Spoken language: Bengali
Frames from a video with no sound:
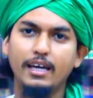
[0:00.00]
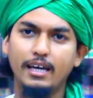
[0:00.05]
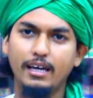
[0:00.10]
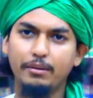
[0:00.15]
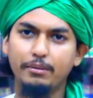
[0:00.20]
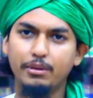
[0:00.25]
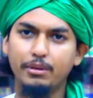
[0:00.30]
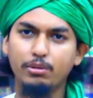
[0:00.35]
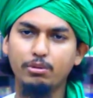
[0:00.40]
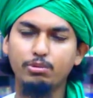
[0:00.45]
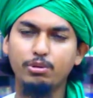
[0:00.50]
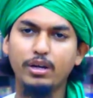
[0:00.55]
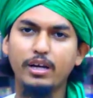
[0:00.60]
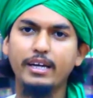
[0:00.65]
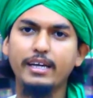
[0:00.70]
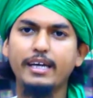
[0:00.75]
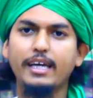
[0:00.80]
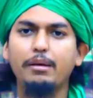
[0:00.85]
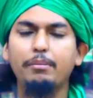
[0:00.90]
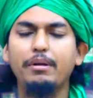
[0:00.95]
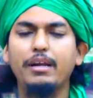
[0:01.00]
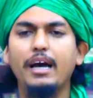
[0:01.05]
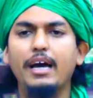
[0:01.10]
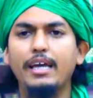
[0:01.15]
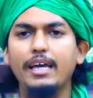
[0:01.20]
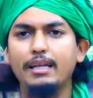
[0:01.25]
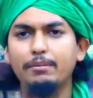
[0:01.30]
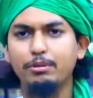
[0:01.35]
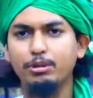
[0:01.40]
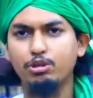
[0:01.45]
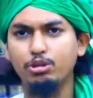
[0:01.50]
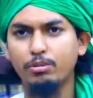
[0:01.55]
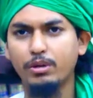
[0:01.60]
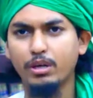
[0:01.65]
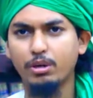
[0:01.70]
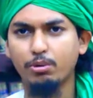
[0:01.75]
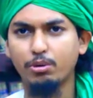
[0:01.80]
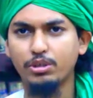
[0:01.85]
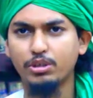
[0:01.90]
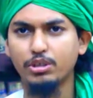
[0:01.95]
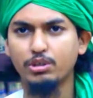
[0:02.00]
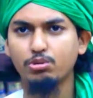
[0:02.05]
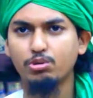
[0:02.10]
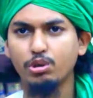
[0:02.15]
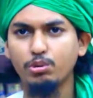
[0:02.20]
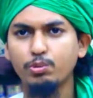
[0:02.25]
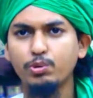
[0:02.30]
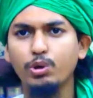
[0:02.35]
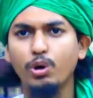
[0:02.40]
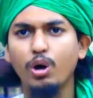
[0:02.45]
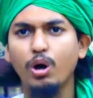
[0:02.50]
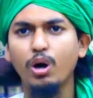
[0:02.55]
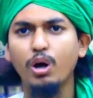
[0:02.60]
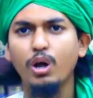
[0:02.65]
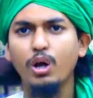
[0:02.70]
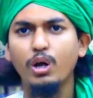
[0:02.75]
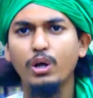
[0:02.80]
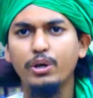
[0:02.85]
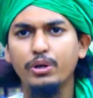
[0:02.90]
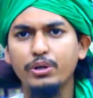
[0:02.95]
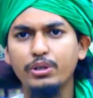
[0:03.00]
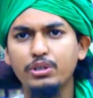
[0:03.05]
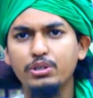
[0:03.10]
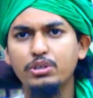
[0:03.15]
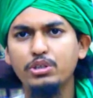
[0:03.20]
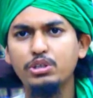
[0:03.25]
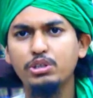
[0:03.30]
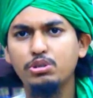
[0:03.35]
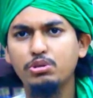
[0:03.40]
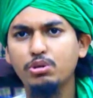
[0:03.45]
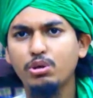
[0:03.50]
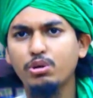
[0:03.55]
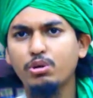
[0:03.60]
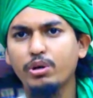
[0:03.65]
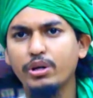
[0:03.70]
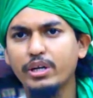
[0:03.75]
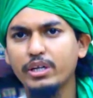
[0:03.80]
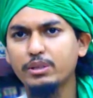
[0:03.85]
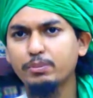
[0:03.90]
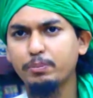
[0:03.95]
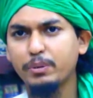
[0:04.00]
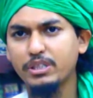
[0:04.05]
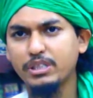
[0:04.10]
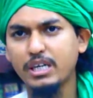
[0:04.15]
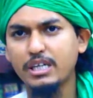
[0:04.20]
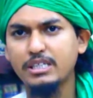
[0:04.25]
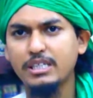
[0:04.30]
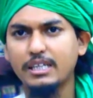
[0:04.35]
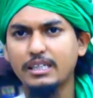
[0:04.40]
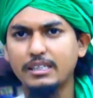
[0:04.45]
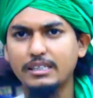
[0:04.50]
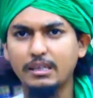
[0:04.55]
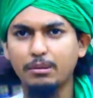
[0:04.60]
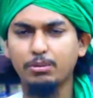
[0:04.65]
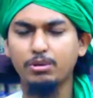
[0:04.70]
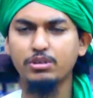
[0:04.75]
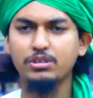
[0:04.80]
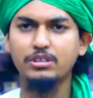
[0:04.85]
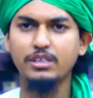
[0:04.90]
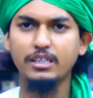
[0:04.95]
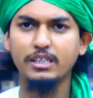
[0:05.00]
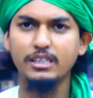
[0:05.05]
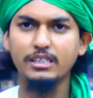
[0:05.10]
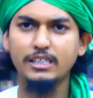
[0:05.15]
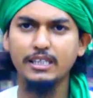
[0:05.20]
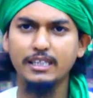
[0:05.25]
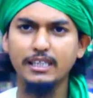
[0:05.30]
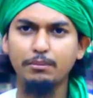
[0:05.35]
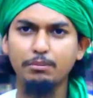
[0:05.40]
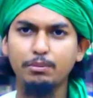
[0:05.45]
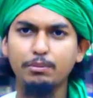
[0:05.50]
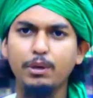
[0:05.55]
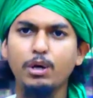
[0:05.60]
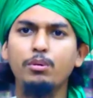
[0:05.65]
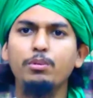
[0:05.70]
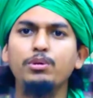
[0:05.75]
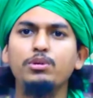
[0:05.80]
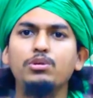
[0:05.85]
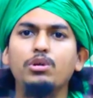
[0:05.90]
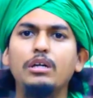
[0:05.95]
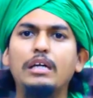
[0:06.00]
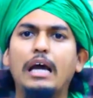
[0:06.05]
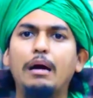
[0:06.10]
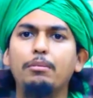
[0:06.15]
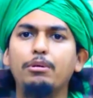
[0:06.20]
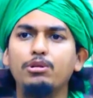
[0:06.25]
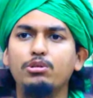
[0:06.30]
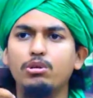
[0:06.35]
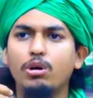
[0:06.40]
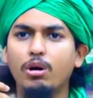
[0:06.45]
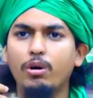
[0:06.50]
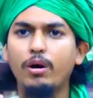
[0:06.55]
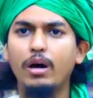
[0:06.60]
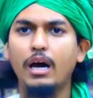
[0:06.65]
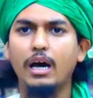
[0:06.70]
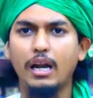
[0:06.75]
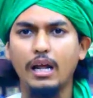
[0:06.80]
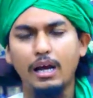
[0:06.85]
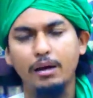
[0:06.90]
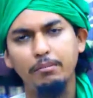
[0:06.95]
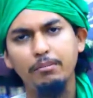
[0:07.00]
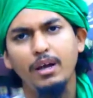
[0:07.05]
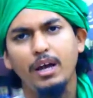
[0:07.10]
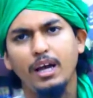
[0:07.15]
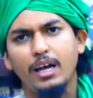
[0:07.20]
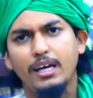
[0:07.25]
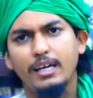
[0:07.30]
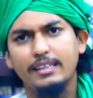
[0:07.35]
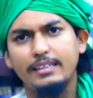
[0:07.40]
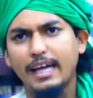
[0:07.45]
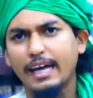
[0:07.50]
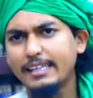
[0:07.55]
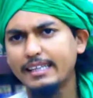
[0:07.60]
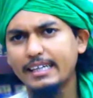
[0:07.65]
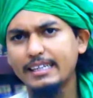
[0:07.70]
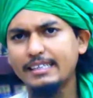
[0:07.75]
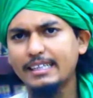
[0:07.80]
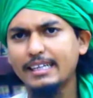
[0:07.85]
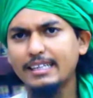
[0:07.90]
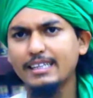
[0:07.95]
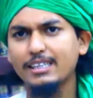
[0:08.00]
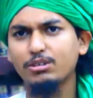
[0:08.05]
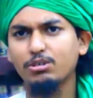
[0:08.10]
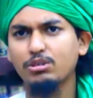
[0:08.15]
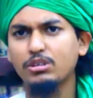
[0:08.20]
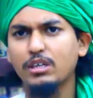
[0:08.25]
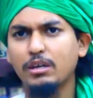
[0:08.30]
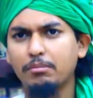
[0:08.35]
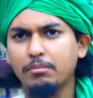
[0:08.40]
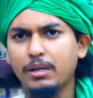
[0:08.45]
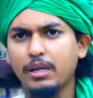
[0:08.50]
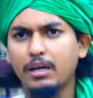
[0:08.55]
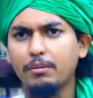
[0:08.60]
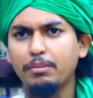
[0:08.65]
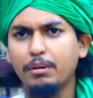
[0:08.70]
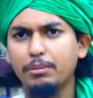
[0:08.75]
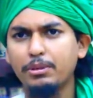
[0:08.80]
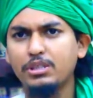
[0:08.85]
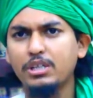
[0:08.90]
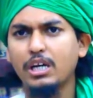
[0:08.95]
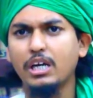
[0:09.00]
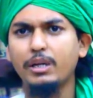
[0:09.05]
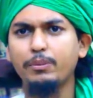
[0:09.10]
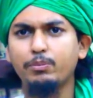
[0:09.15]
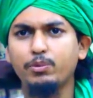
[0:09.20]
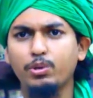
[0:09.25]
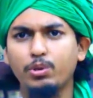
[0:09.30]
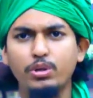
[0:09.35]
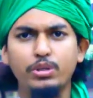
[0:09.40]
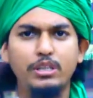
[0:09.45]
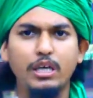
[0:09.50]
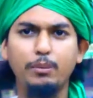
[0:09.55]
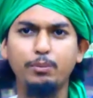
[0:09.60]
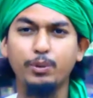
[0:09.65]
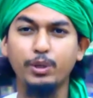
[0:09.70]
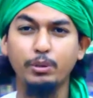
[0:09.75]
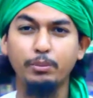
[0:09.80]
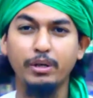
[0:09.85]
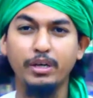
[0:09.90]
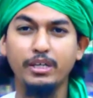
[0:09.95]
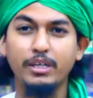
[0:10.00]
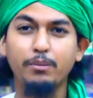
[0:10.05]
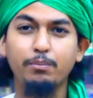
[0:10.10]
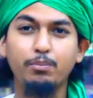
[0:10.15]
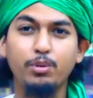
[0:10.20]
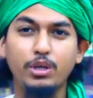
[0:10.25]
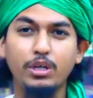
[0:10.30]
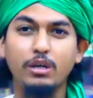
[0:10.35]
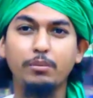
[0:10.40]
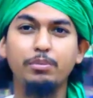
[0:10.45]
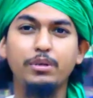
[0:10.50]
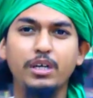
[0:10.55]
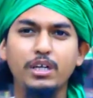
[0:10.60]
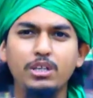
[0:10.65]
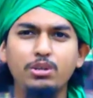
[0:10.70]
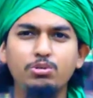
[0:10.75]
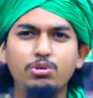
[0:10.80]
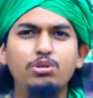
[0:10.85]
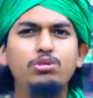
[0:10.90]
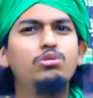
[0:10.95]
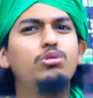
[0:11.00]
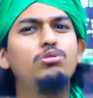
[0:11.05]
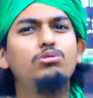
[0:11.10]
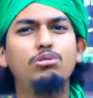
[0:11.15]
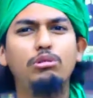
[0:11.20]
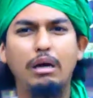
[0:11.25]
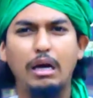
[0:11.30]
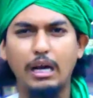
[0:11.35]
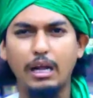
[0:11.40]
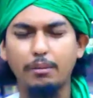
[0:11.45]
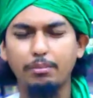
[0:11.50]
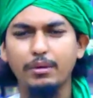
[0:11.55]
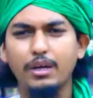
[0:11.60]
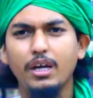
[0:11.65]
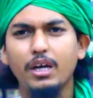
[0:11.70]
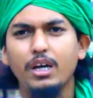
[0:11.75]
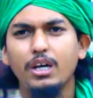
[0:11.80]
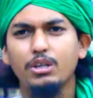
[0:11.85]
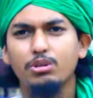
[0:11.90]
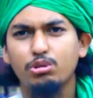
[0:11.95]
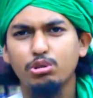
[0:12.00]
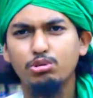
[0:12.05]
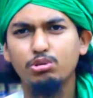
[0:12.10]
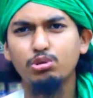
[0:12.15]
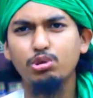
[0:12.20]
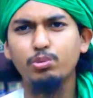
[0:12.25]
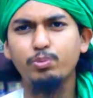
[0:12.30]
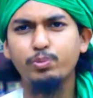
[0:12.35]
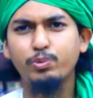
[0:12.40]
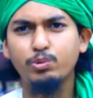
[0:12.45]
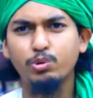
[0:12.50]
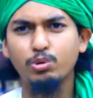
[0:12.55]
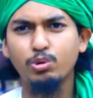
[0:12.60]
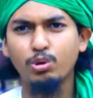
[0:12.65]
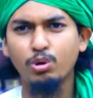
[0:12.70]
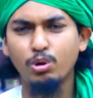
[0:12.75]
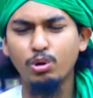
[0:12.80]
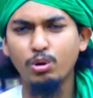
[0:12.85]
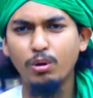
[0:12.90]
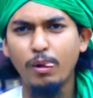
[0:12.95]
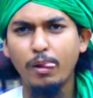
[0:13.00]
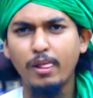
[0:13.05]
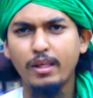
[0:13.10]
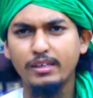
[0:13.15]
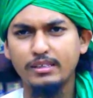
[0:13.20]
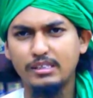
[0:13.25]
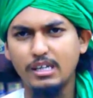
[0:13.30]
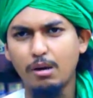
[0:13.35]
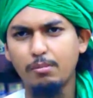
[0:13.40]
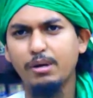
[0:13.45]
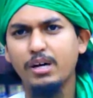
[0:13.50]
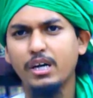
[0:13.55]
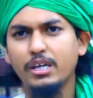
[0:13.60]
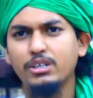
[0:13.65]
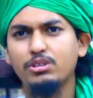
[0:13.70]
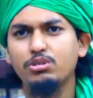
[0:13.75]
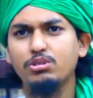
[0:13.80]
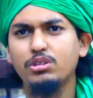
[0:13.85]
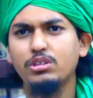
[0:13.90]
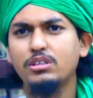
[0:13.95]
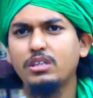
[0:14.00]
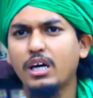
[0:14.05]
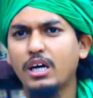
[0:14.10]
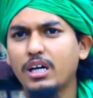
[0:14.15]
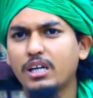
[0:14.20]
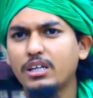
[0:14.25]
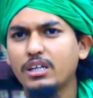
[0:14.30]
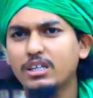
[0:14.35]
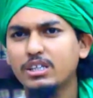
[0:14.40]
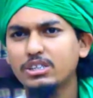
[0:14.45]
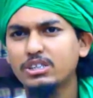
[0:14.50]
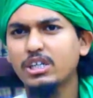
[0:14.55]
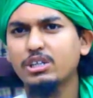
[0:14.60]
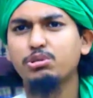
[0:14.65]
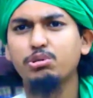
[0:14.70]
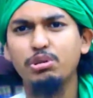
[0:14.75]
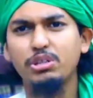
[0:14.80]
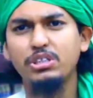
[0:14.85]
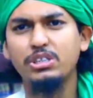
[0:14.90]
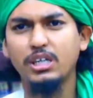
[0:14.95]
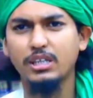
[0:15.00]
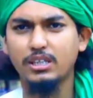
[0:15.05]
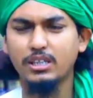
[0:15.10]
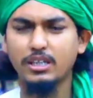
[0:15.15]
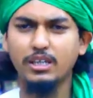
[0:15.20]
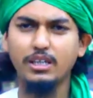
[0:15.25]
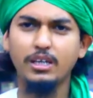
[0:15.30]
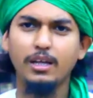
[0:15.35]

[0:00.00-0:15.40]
এবং কোরআনে করিমের আয়াত বিদ্যমান রয়েছে তবুও নির্দিষ্ট কয়েক পেশার সাথে যেমন যাদের সাথে বিবাহ বন্ধনে আবদ্ধ হওয়া হারাম তাদের সাথে যদি আমরা ব্যবিচারে লিপ্ত হই তার পরিমাণটা পরিণামটা কিন্তু অত্যন্ত খারাপ তদ্রূপ কোনো জামাই যদি তার শাশুড়ির সাথে